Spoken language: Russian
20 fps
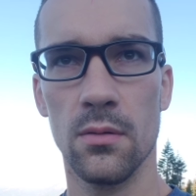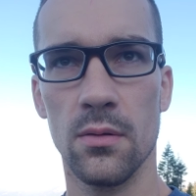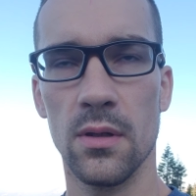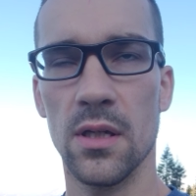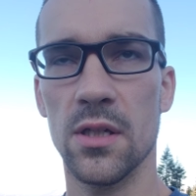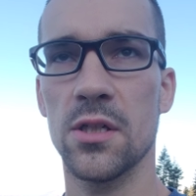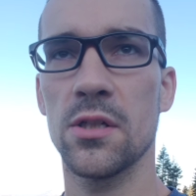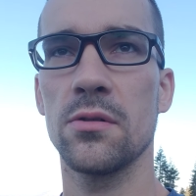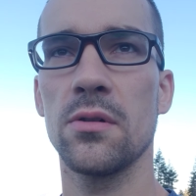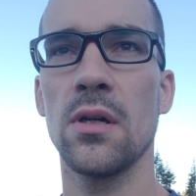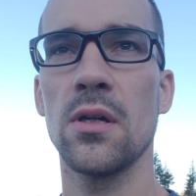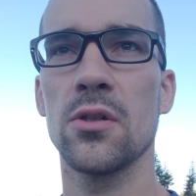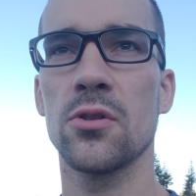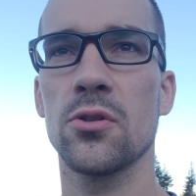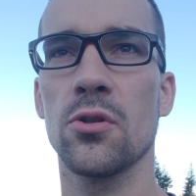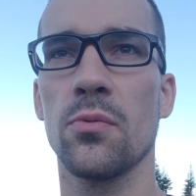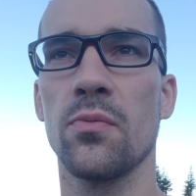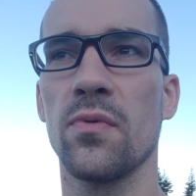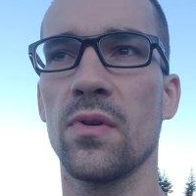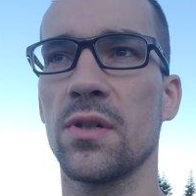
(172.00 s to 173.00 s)
Я желаю,
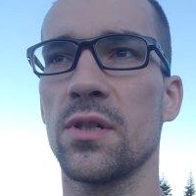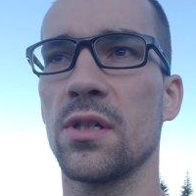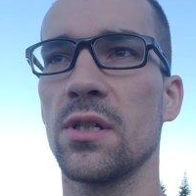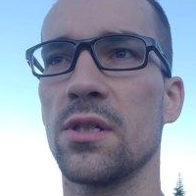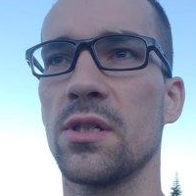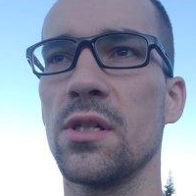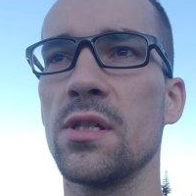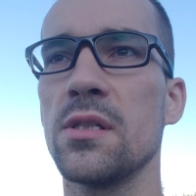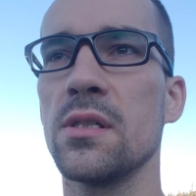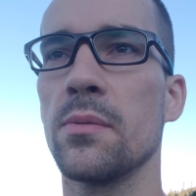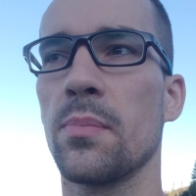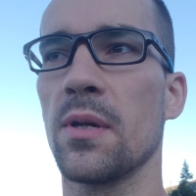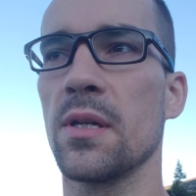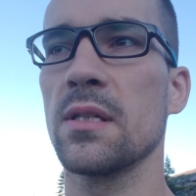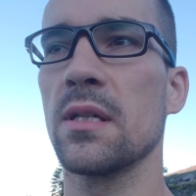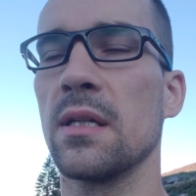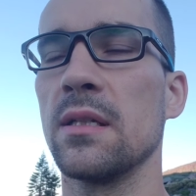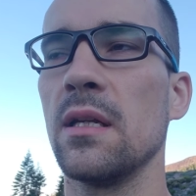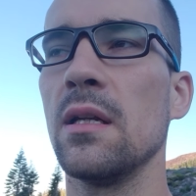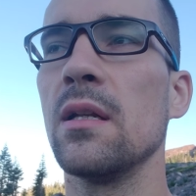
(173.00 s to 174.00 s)
чтобы в вашей жизни
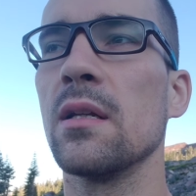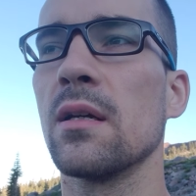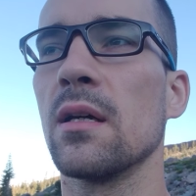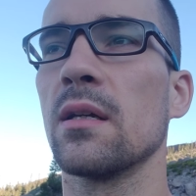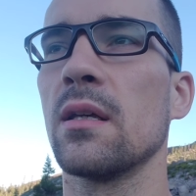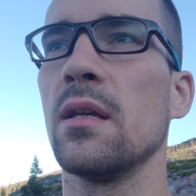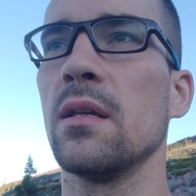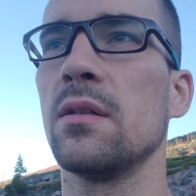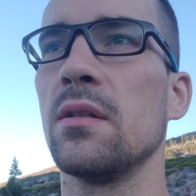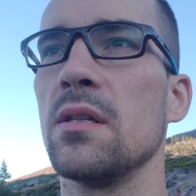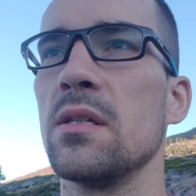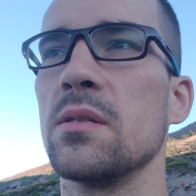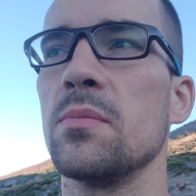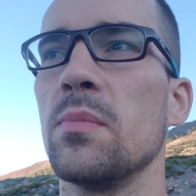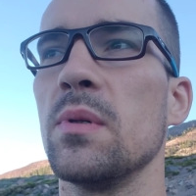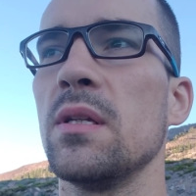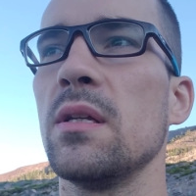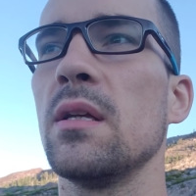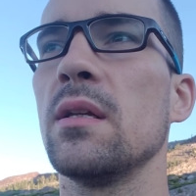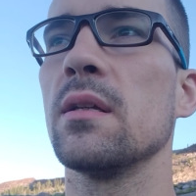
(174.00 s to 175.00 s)
происходили какие-то
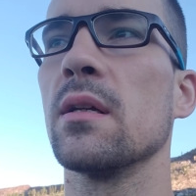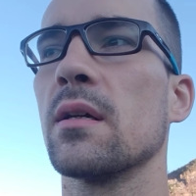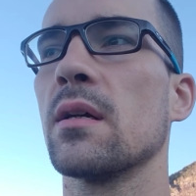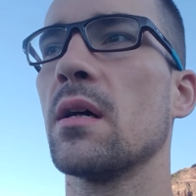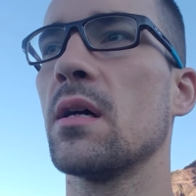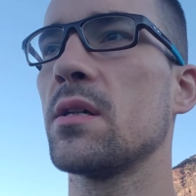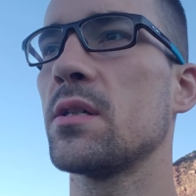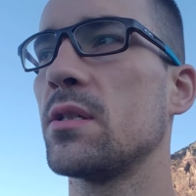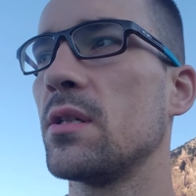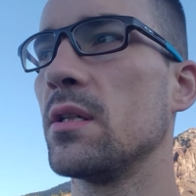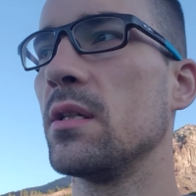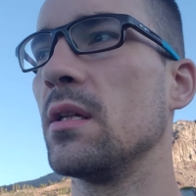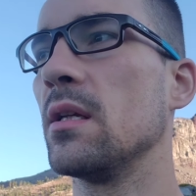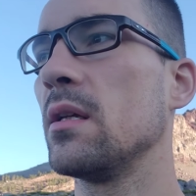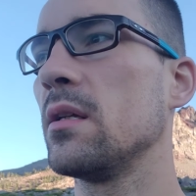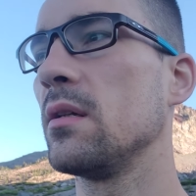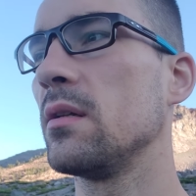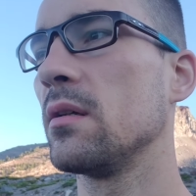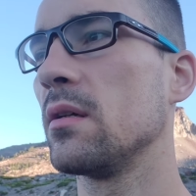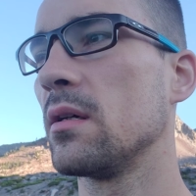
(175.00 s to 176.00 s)
изменения каждый
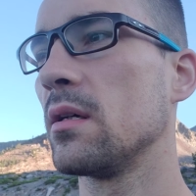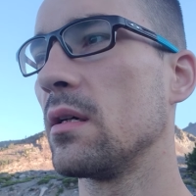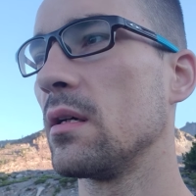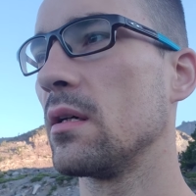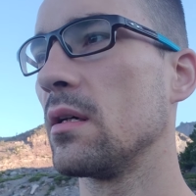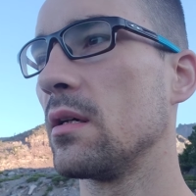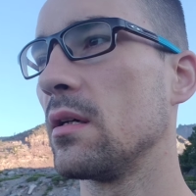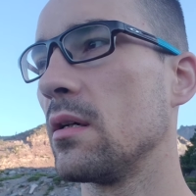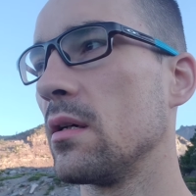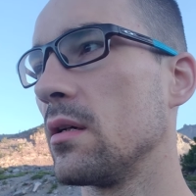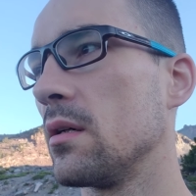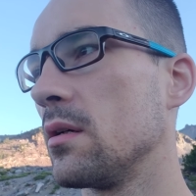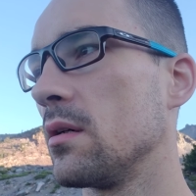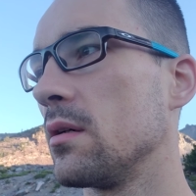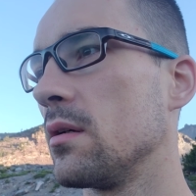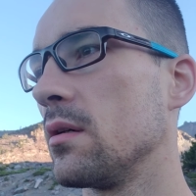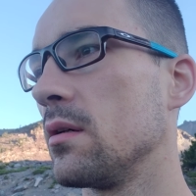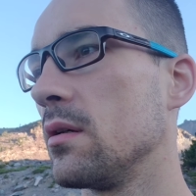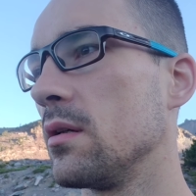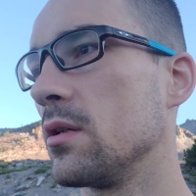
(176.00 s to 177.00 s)
день
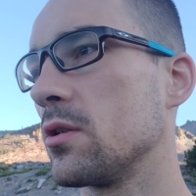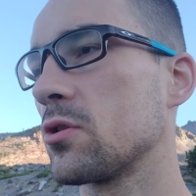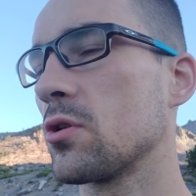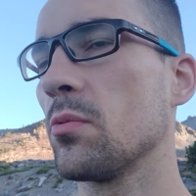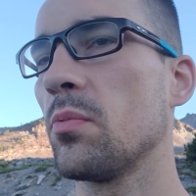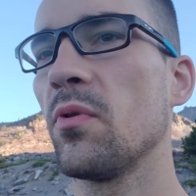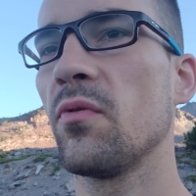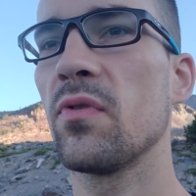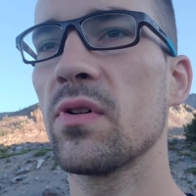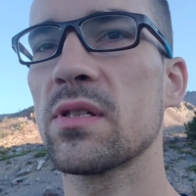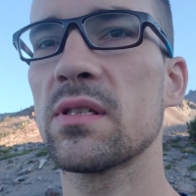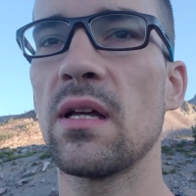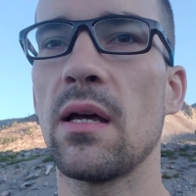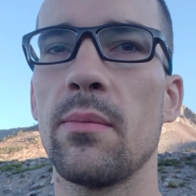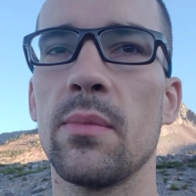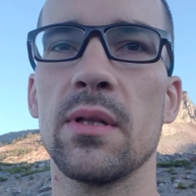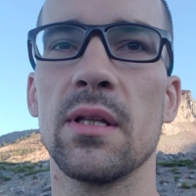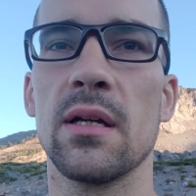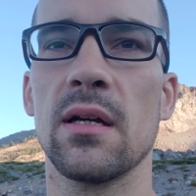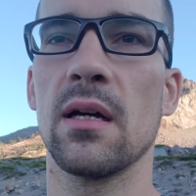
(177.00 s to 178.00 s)
и чтобы вы
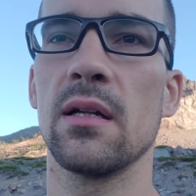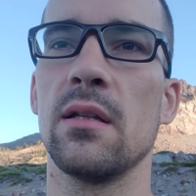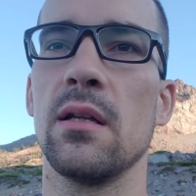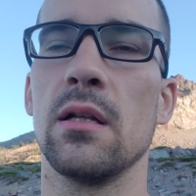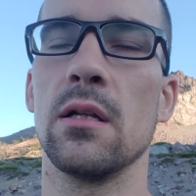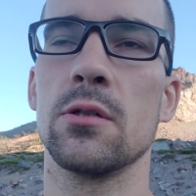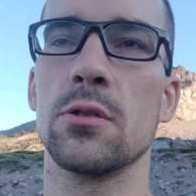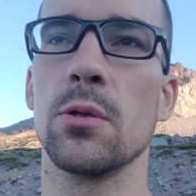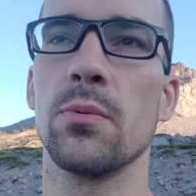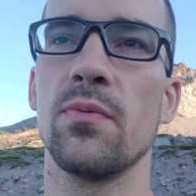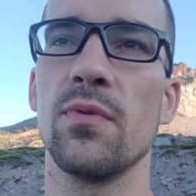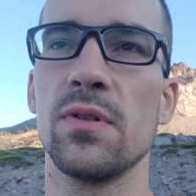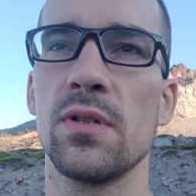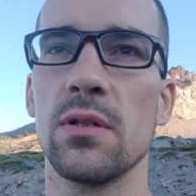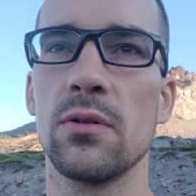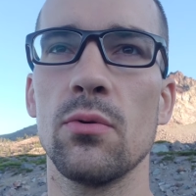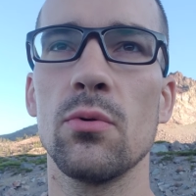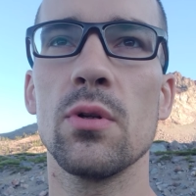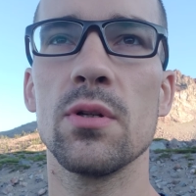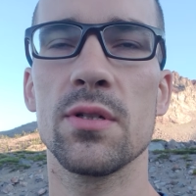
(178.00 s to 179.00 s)
сами находились, чтобы вы
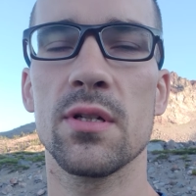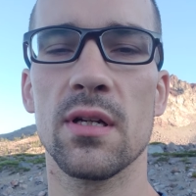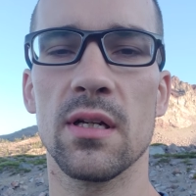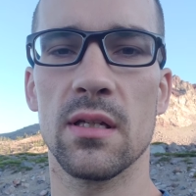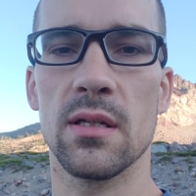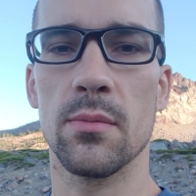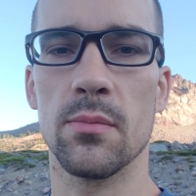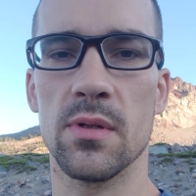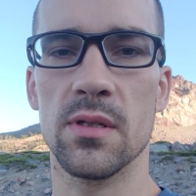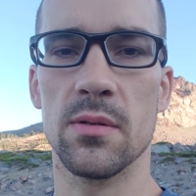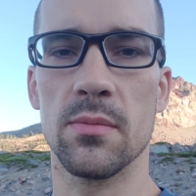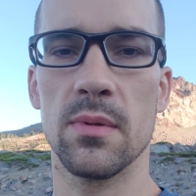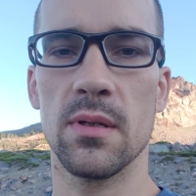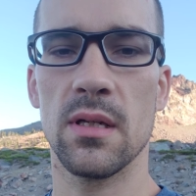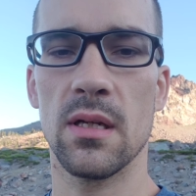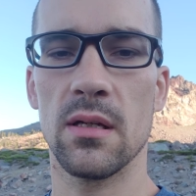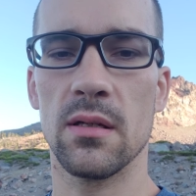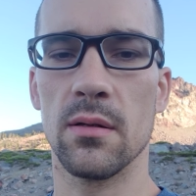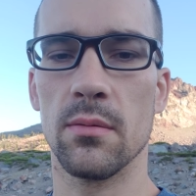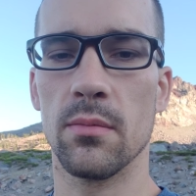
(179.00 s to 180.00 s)
тянулись к этим
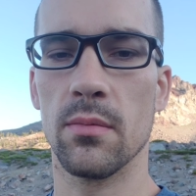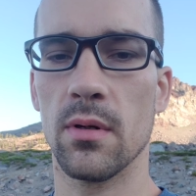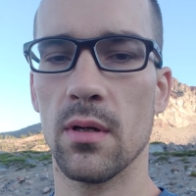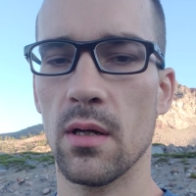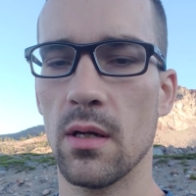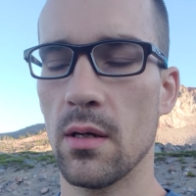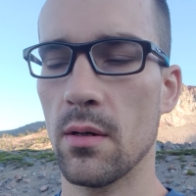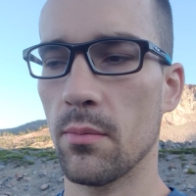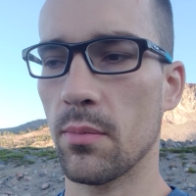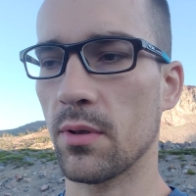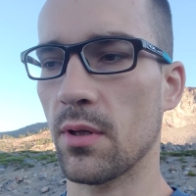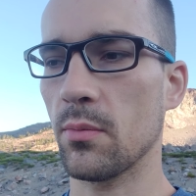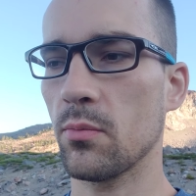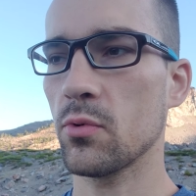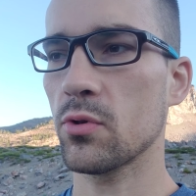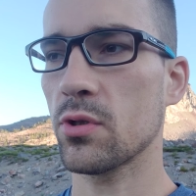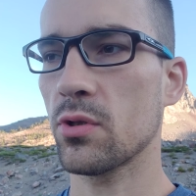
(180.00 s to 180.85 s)
изменениям. Потому